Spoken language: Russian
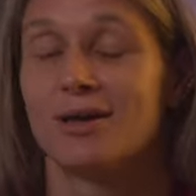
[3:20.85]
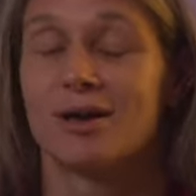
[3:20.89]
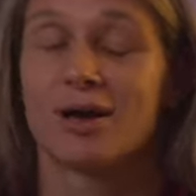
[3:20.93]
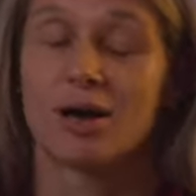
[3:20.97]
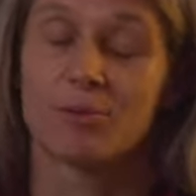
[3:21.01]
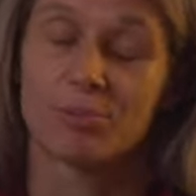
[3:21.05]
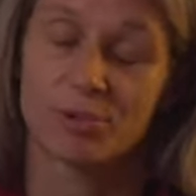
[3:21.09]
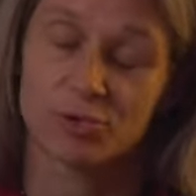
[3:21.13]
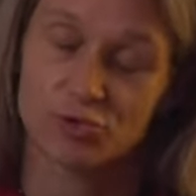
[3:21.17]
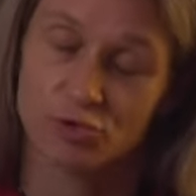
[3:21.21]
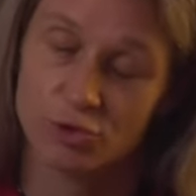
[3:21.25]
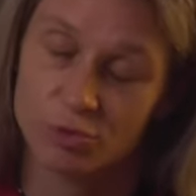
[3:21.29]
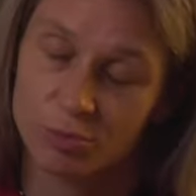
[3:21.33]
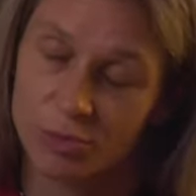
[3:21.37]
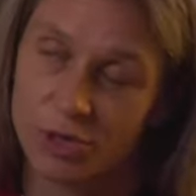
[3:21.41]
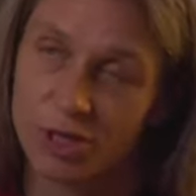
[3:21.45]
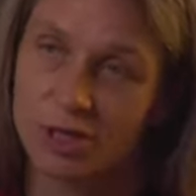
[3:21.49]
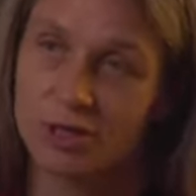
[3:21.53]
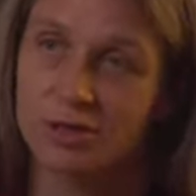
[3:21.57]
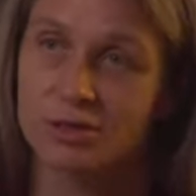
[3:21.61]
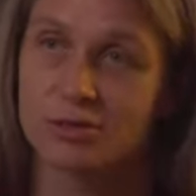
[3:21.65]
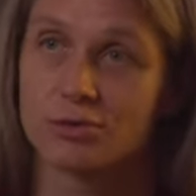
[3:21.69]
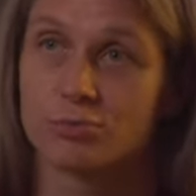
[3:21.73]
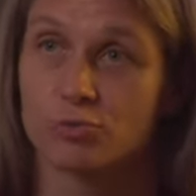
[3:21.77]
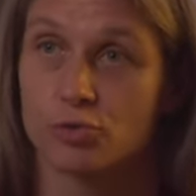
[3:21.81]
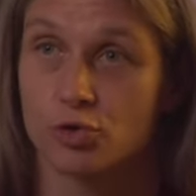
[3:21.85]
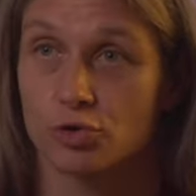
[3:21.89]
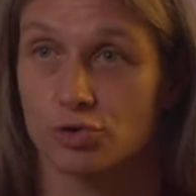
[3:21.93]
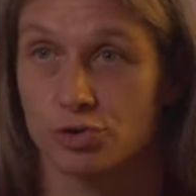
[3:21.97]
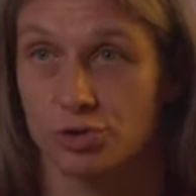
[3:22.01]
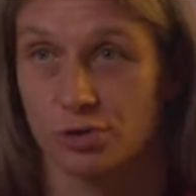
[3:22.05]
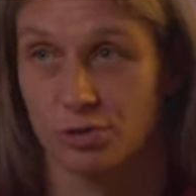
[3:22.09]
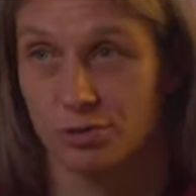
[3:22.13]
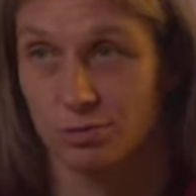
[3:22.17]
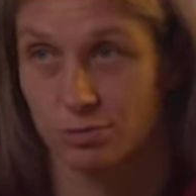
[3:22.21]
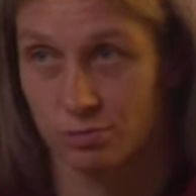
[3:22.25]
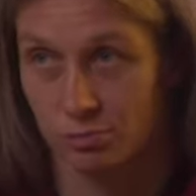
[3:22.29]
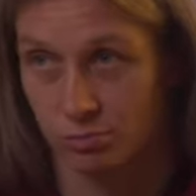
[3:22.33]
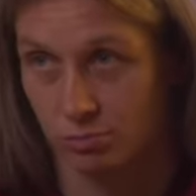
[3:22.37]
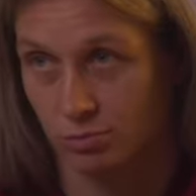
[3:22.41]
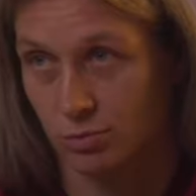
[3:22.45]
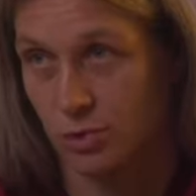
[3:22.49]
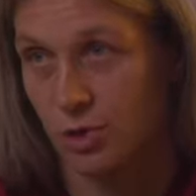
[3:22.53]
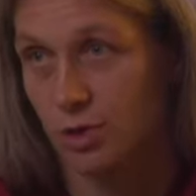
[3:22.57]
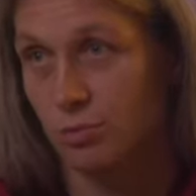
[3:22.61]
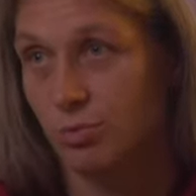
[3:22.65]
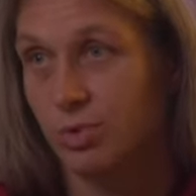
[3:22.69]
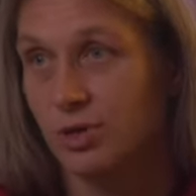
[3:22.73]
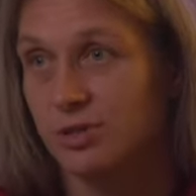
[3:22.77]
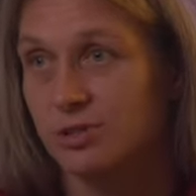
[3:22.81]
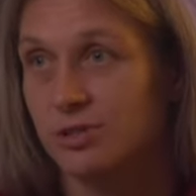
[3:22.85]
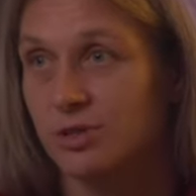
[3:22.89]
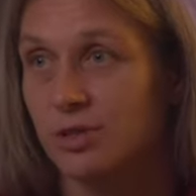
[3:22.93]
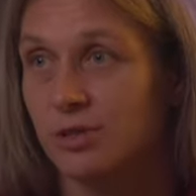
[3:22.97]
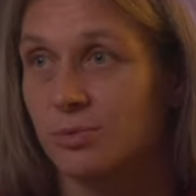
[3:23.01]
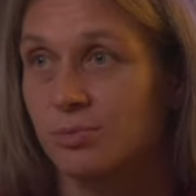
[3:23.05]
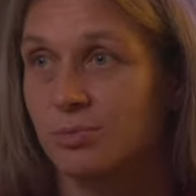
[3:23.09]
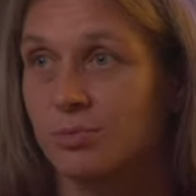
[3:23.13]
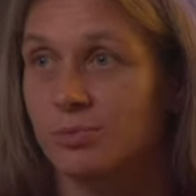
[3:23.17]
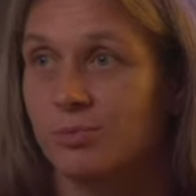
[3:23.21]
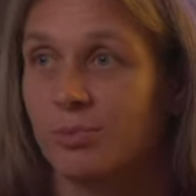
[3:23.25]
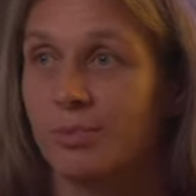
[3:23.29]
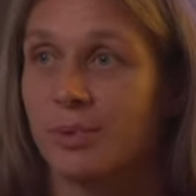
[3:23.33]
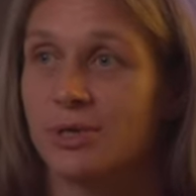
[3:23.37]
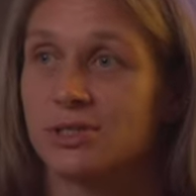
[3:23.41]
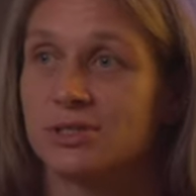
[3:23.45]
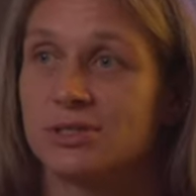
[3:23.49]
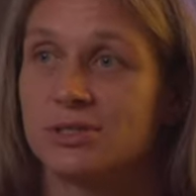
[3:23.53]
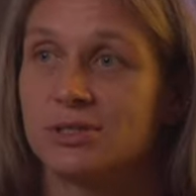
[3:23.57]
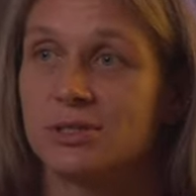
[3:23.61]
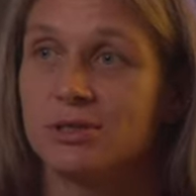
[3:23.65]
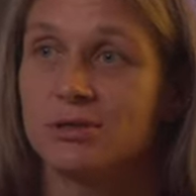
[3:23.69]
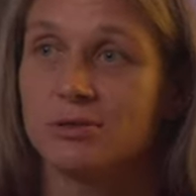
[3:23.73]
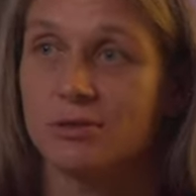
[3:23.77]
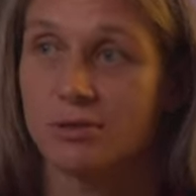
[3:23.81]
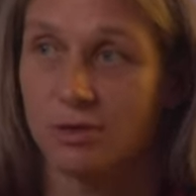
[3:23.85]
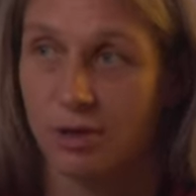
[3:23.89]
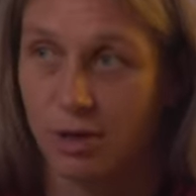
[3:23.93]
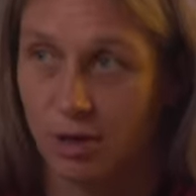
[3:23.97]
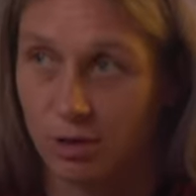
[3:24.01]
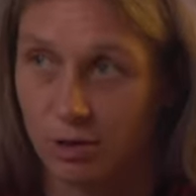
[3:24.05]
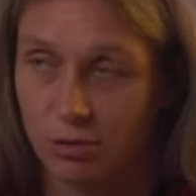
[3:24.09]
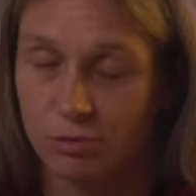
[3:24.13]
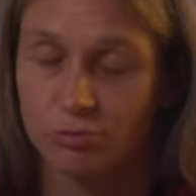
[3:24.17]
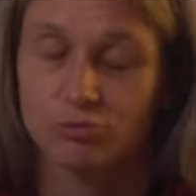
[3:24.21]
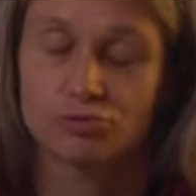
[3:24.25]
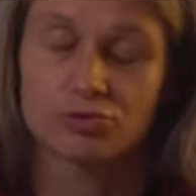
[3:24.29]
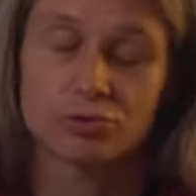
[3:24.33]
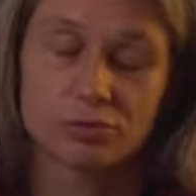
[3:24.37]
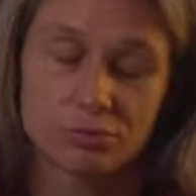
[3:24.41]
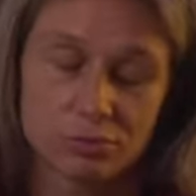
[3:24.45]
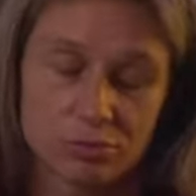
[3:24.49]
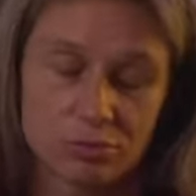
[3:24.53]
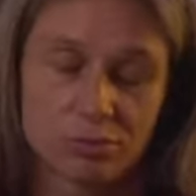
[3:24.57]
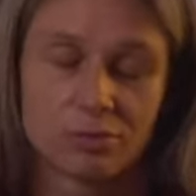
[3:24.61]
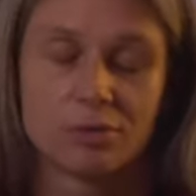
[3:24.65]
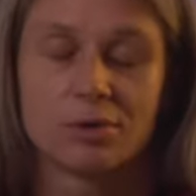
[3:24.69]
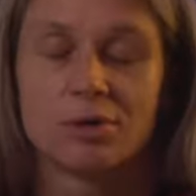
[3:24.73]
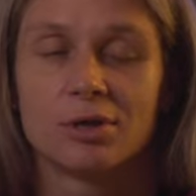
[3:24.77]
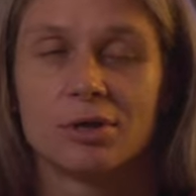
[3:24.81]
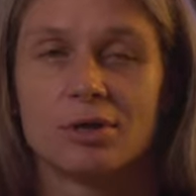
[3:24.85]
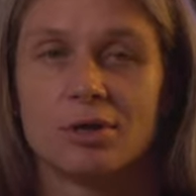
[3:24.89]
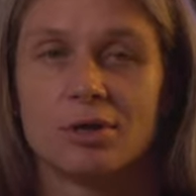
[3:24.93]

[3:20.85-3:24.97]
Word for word: А потом их немножко, ну, как бы раскрепостило, и они уже, ну,